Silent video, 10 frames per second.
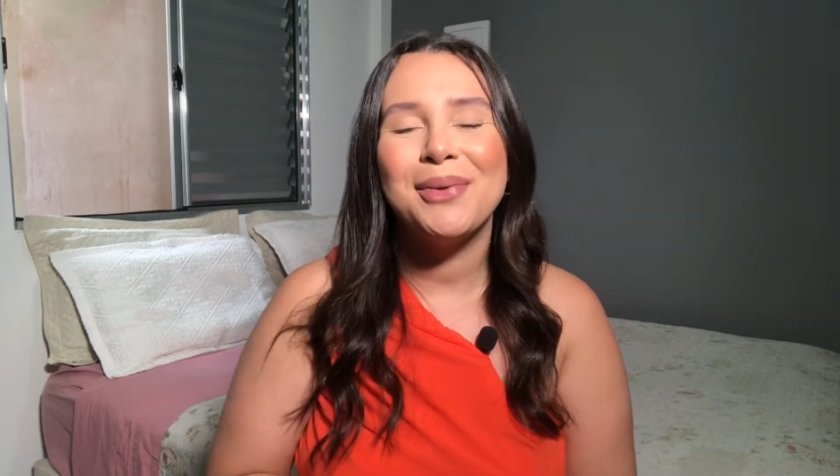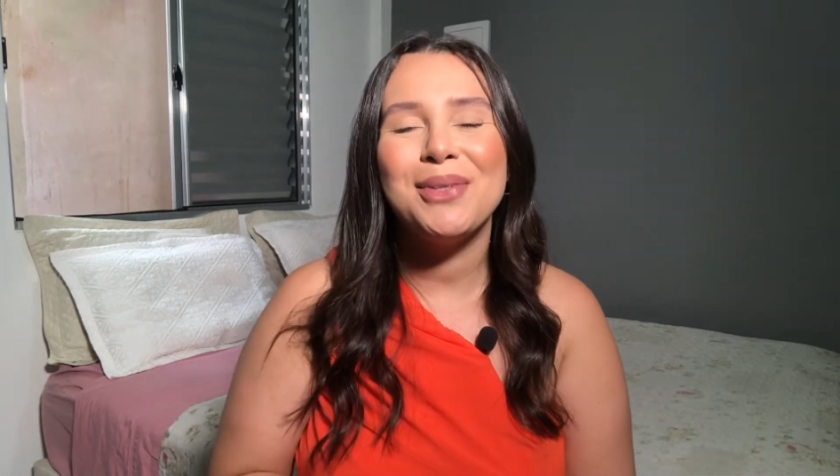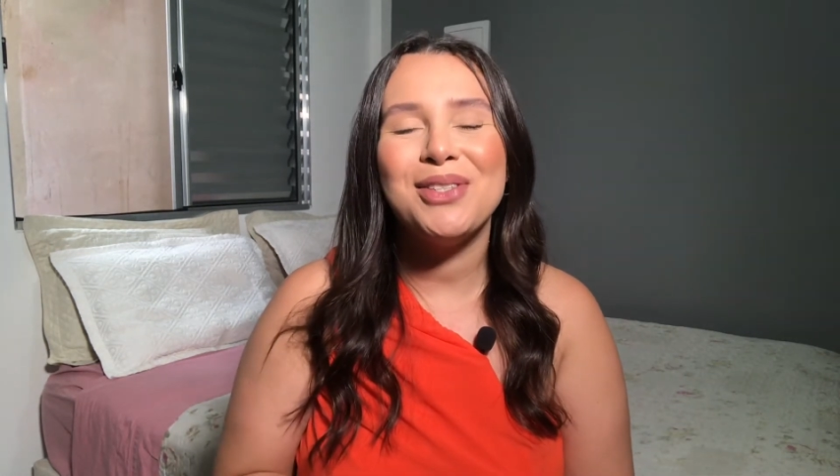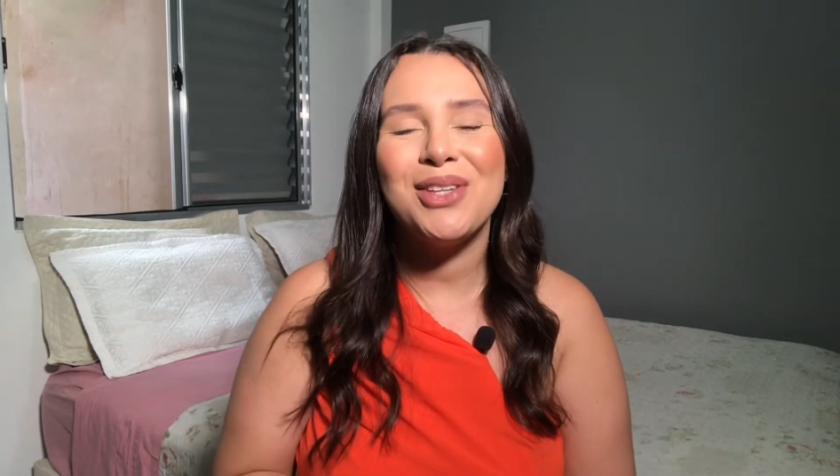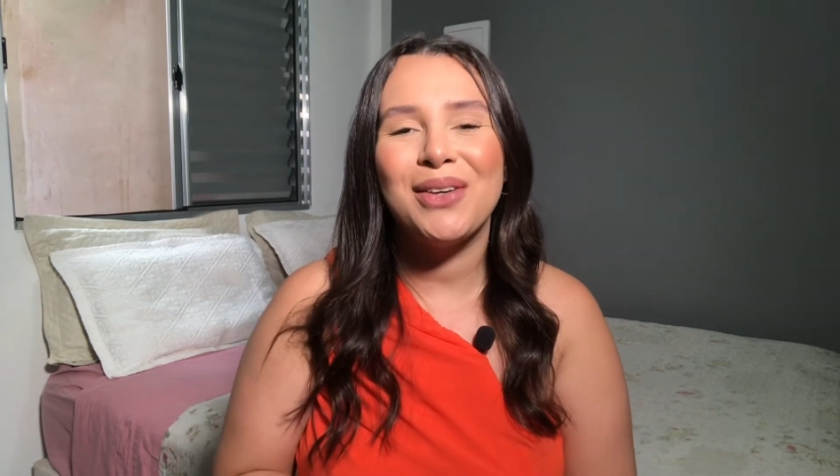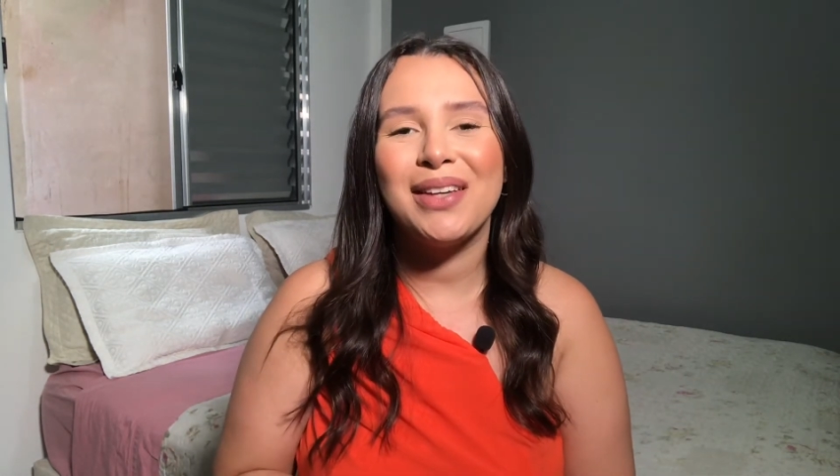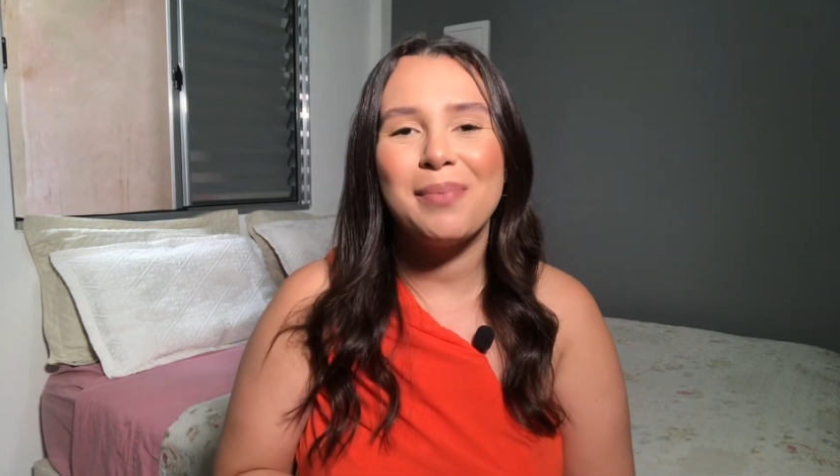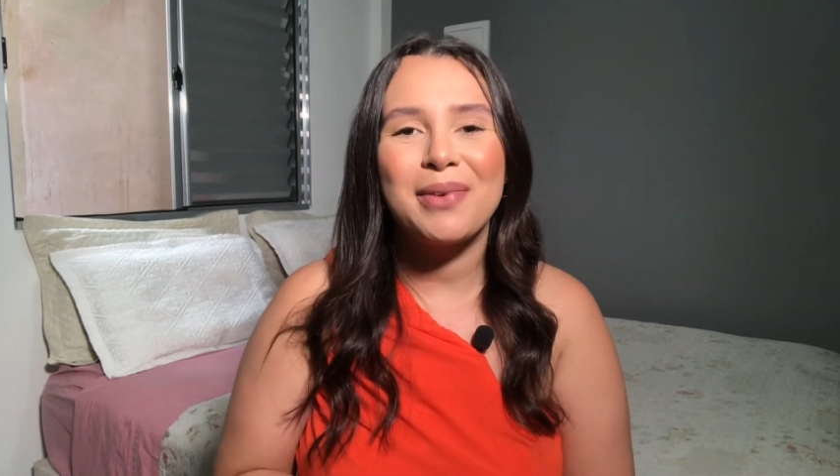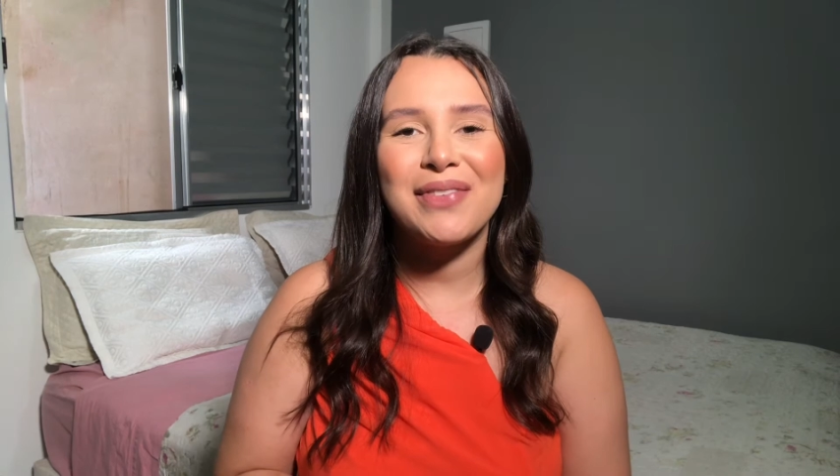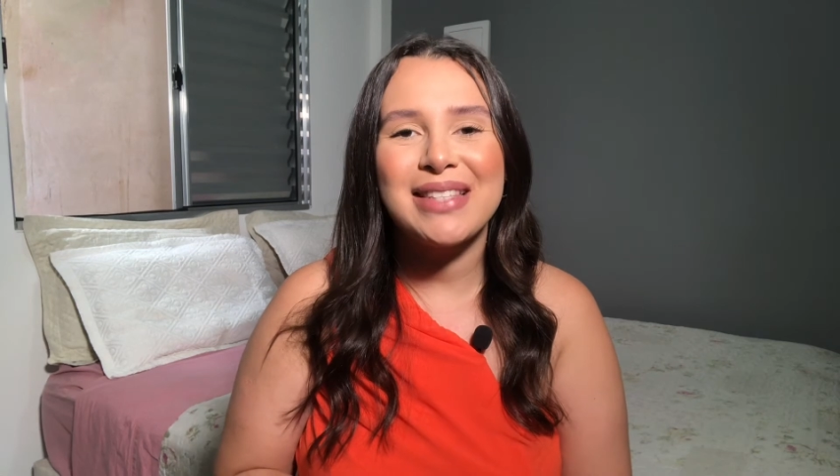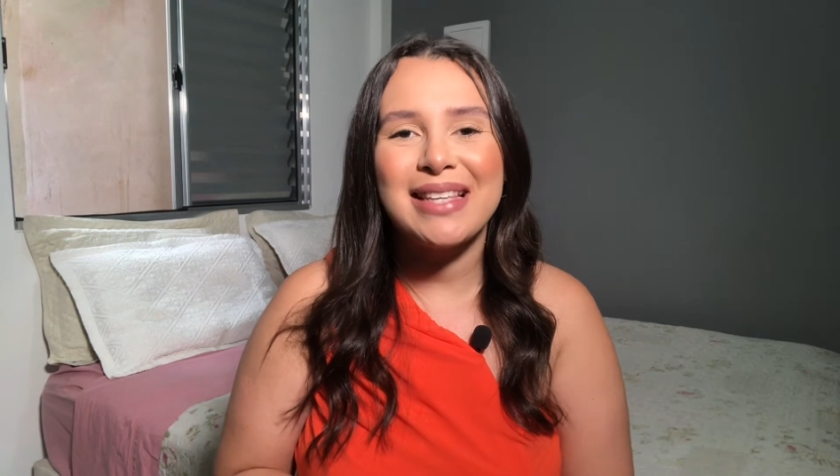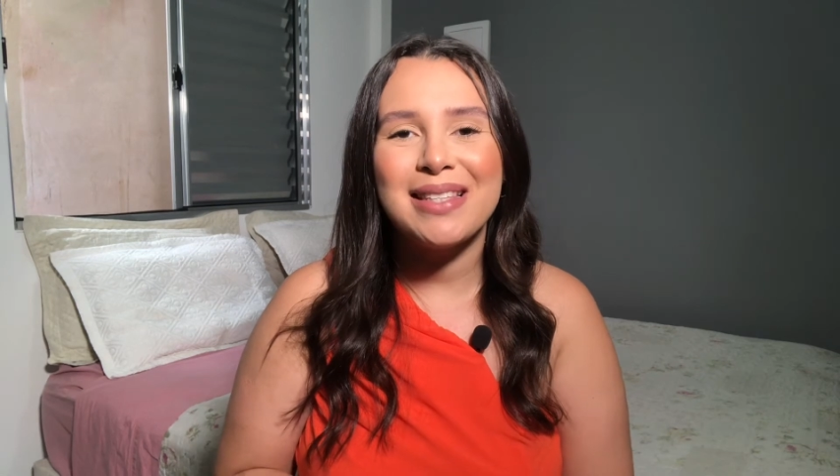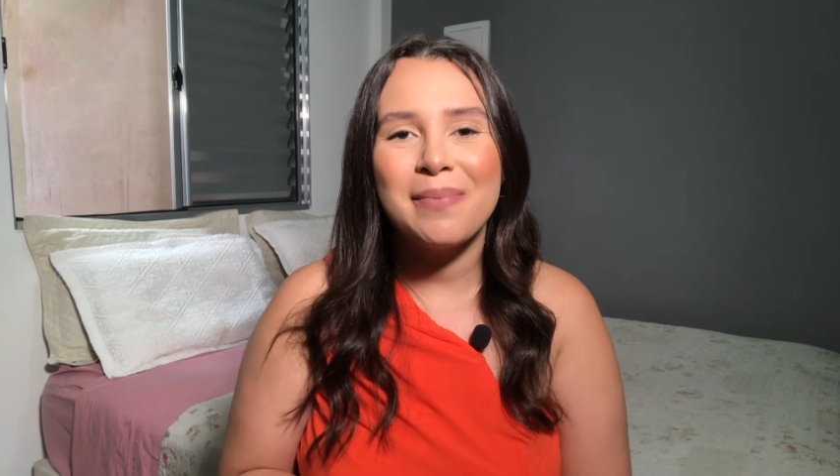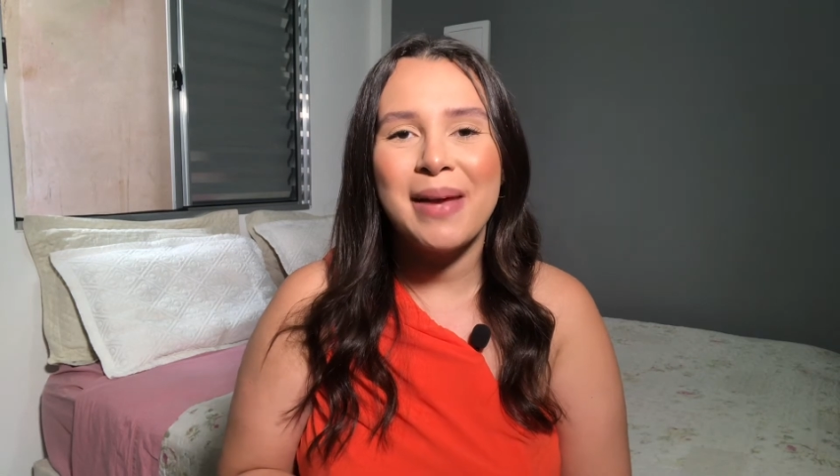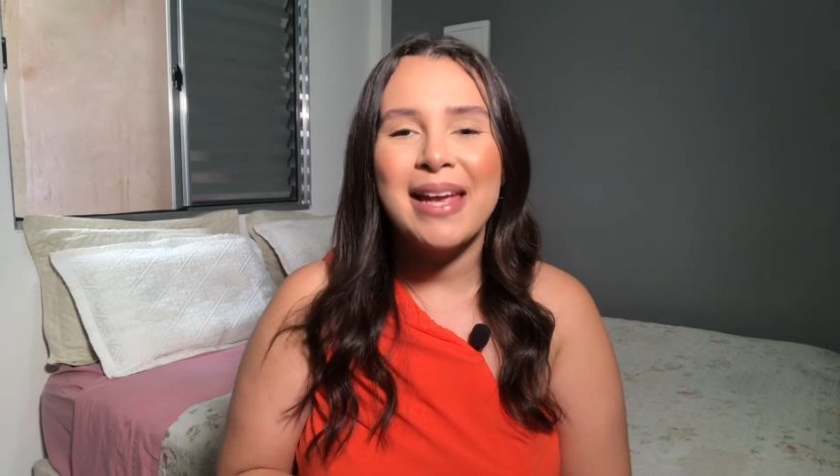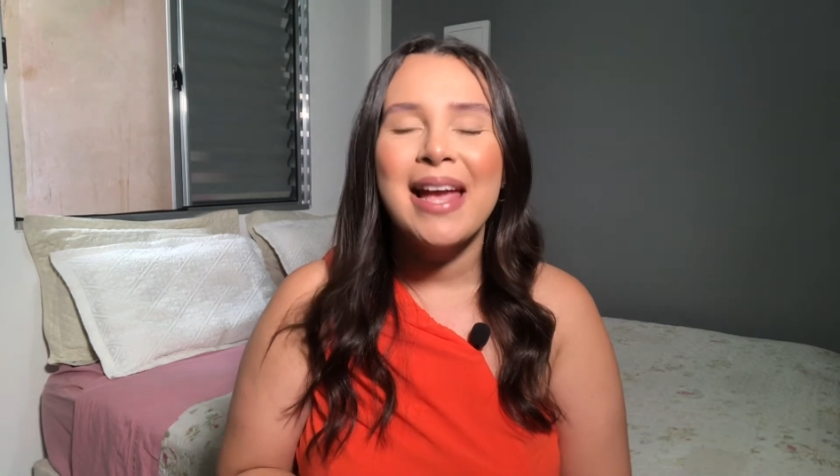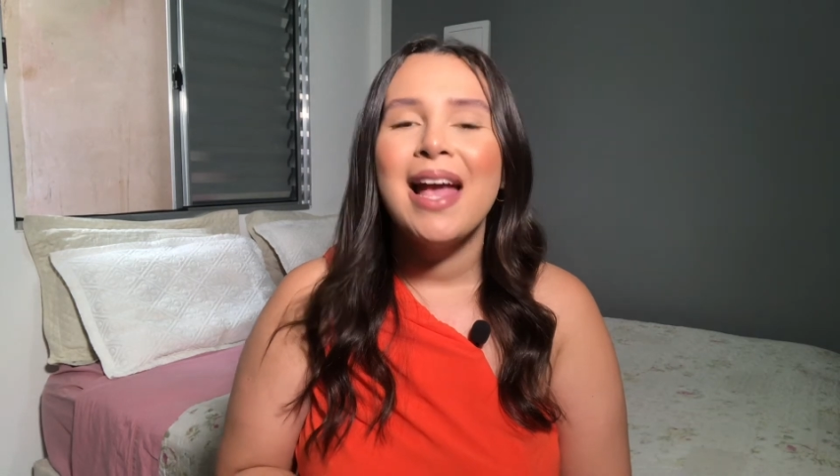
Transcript: indico aqui para vocês também